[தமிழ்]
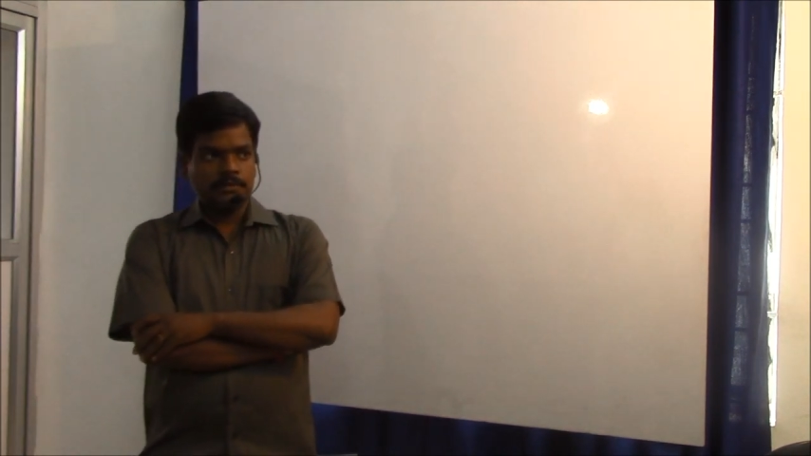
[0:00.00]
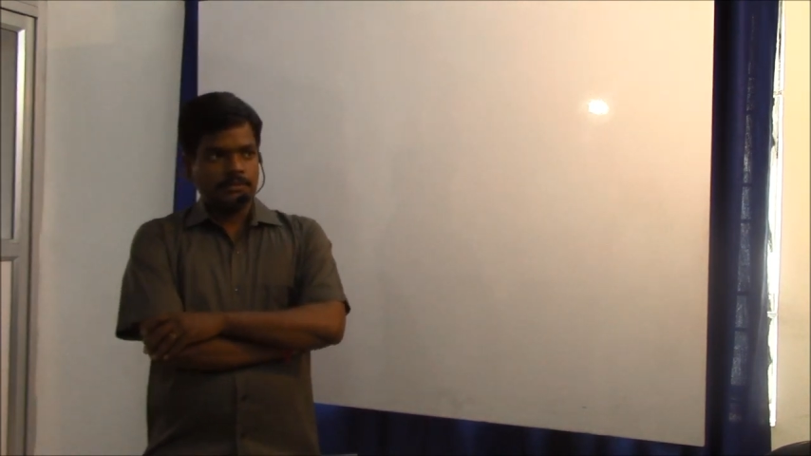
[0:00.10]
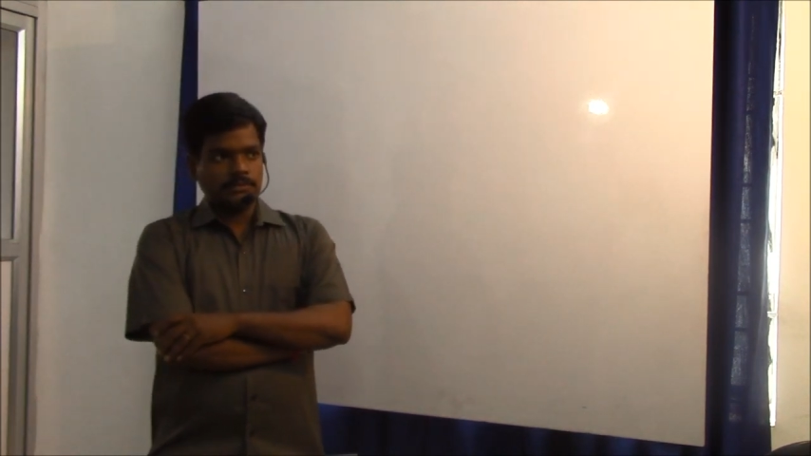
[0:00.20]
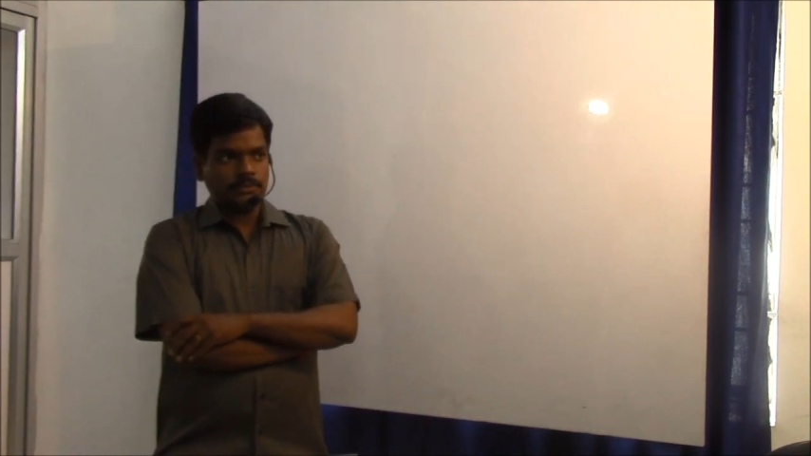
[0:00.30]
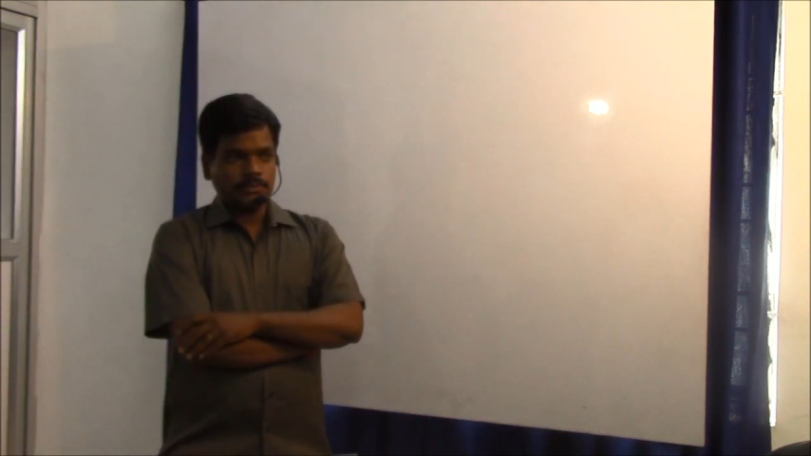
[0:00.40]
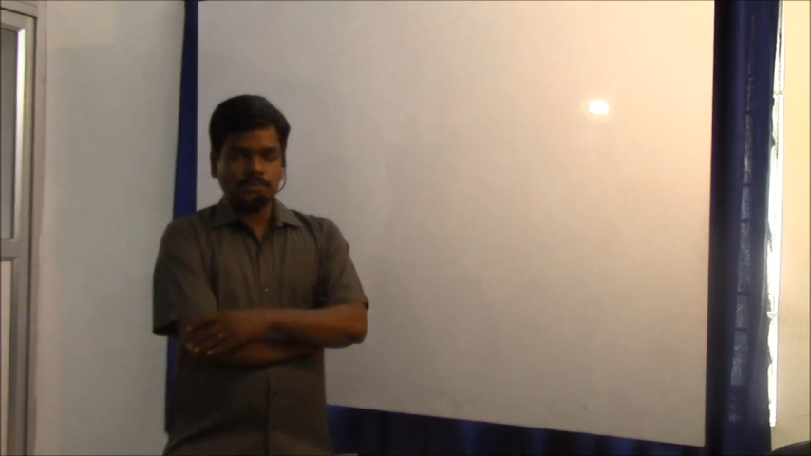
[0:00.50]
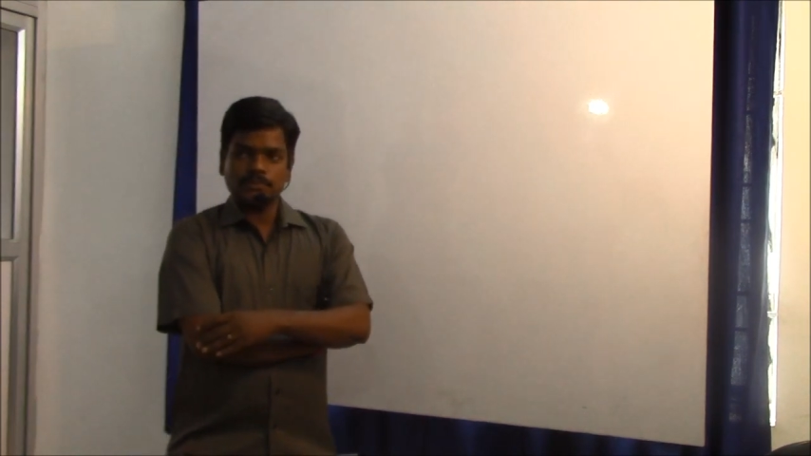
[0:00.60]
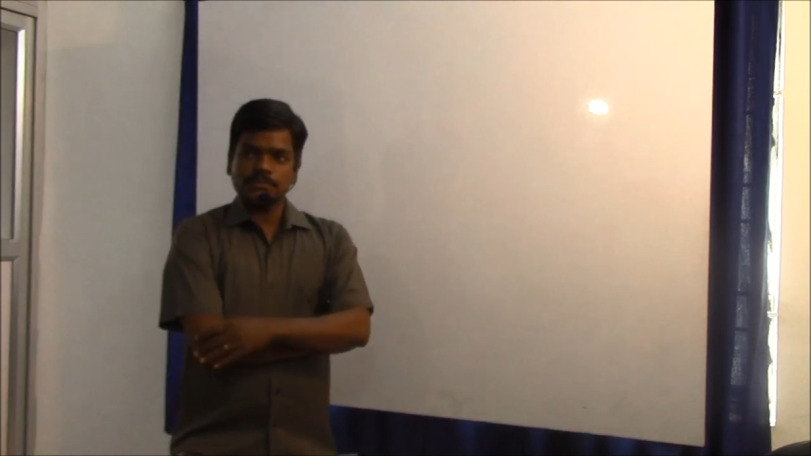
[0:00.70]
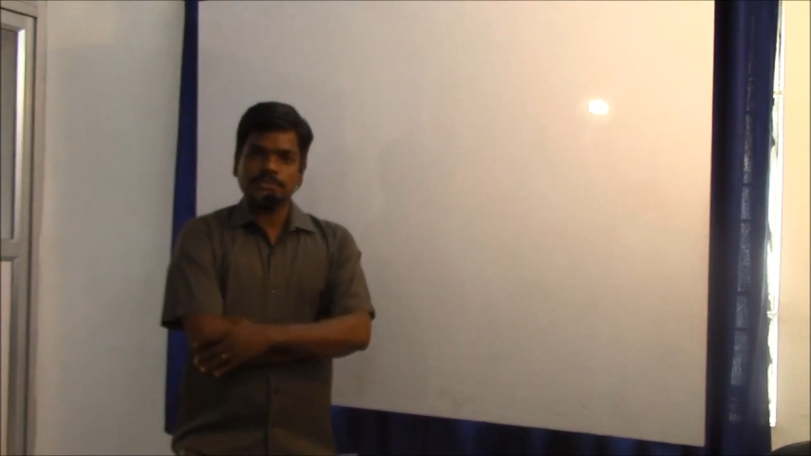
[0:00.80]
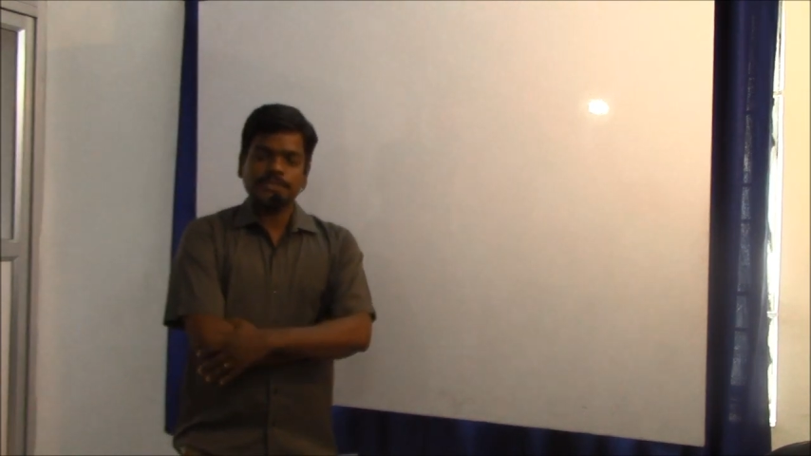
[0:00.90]
ஸோ
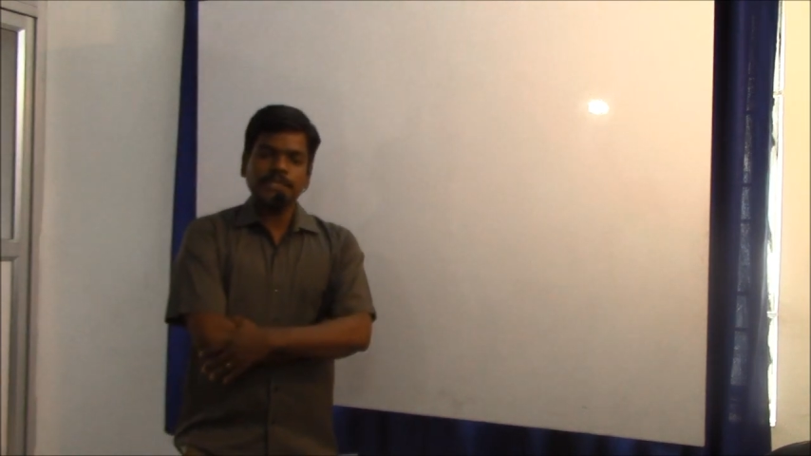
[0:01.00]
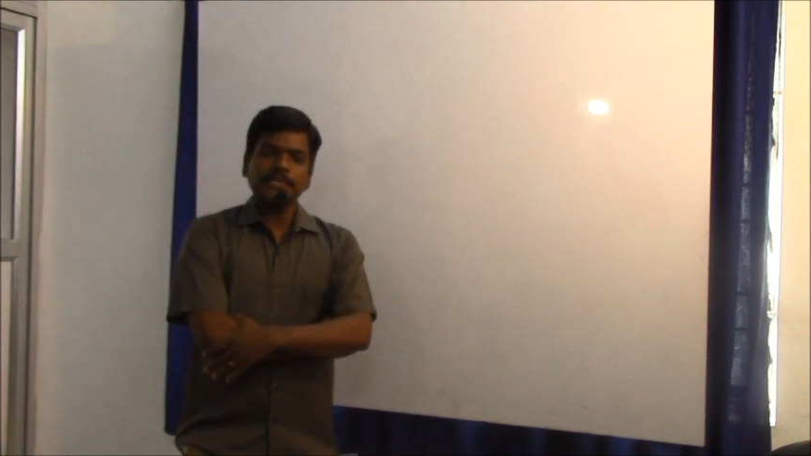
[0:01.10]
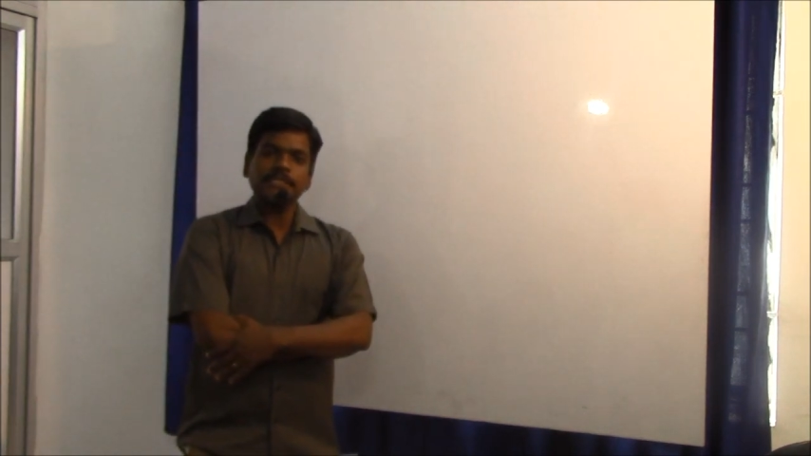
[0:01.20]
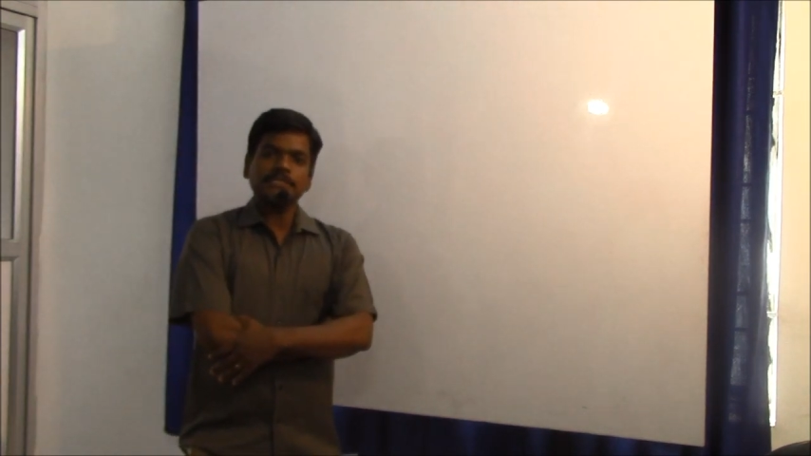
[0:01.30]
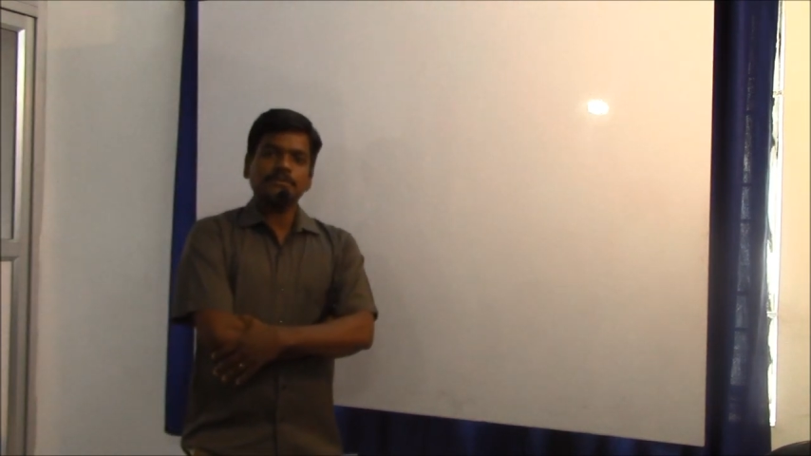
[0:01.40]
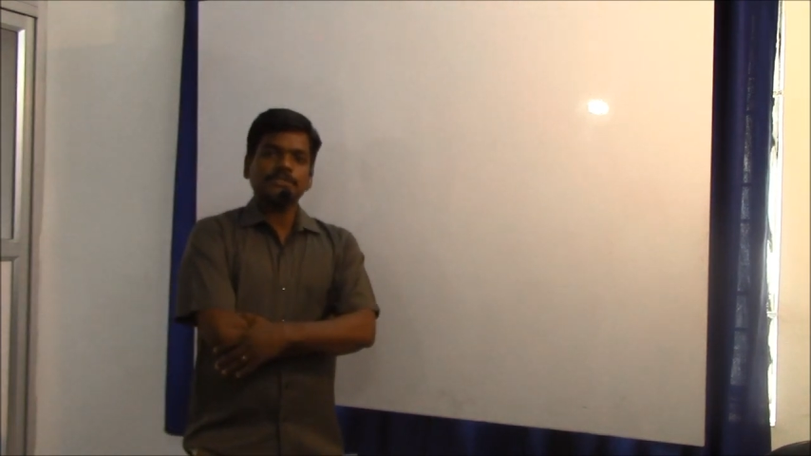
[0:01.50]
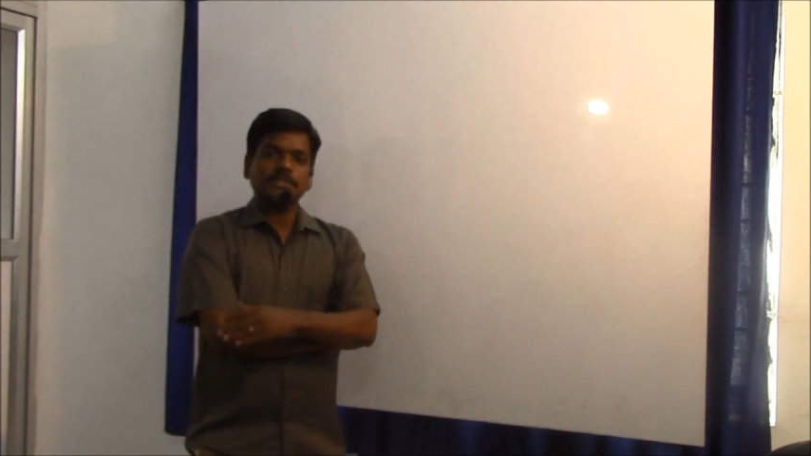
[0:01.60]
ஸ்ட்ரெயின் கேஜ் லோட்